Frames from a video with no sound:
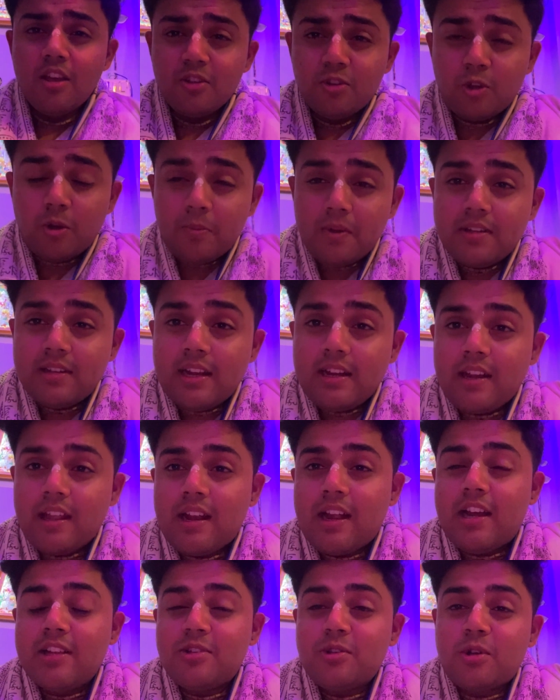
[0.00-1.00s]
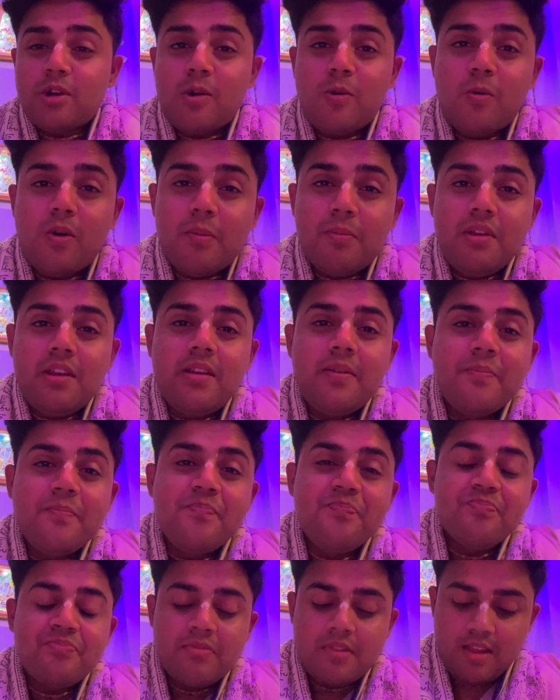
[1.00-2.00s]
सो मैं सेंटर आ चुका हूँ अभी
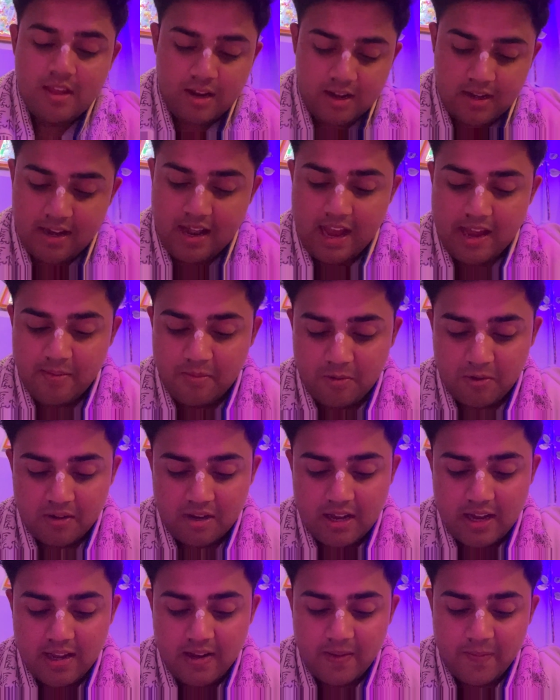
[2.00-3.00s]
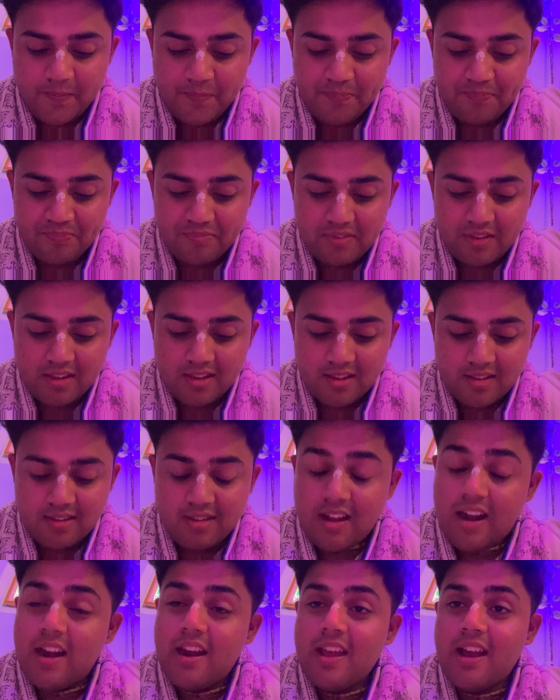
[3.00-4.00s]
टाइम हो रहा है
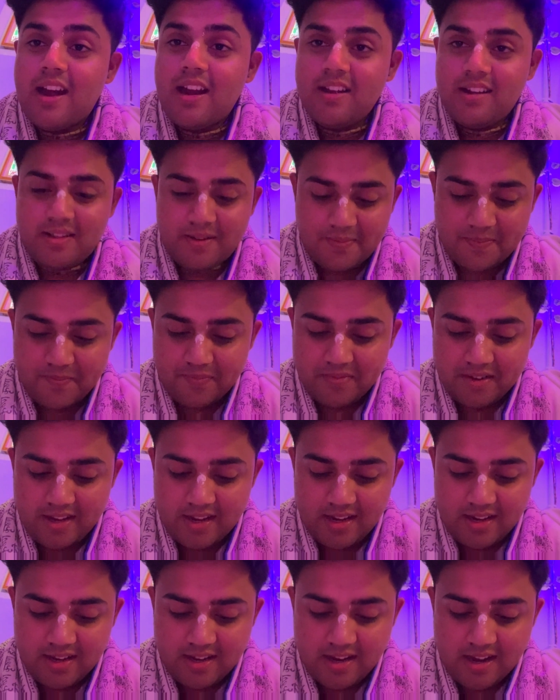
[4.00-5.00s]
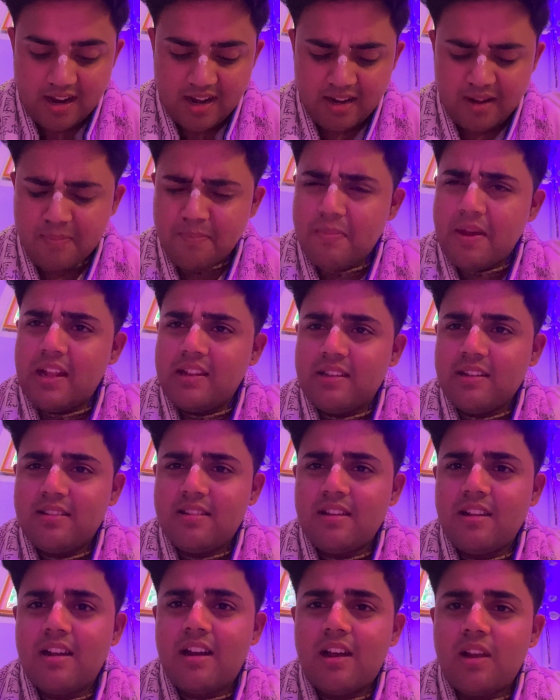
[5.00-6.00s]
साढ़े आठ यानी आठ पैंतीस ही
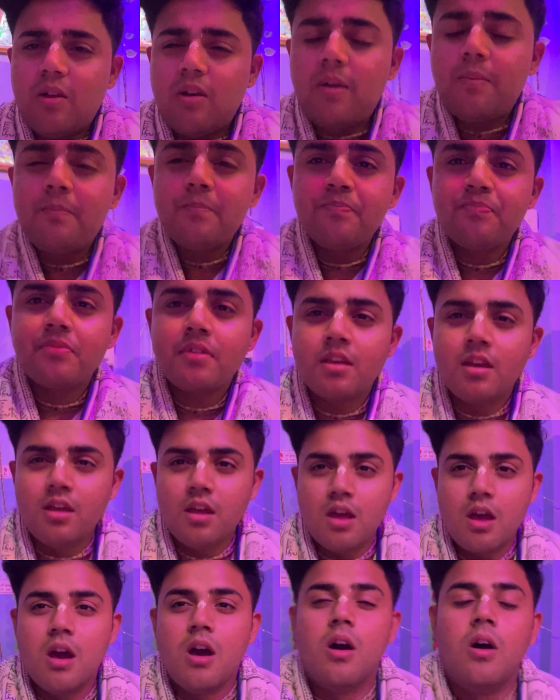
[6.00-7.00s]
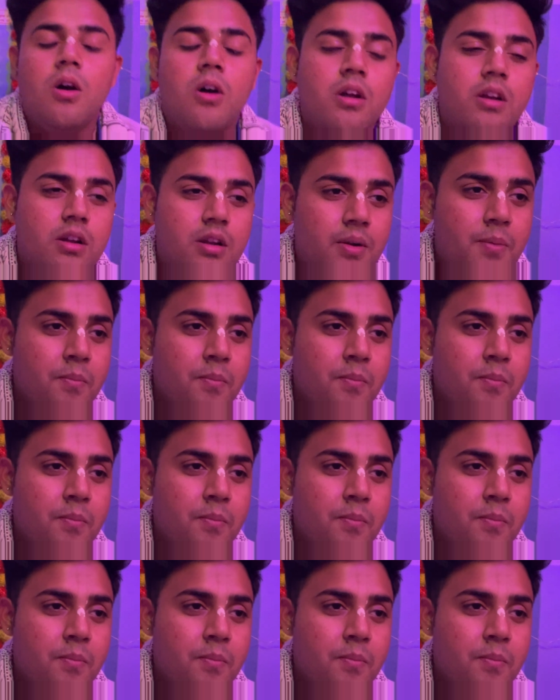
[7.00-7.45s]
लगा लो और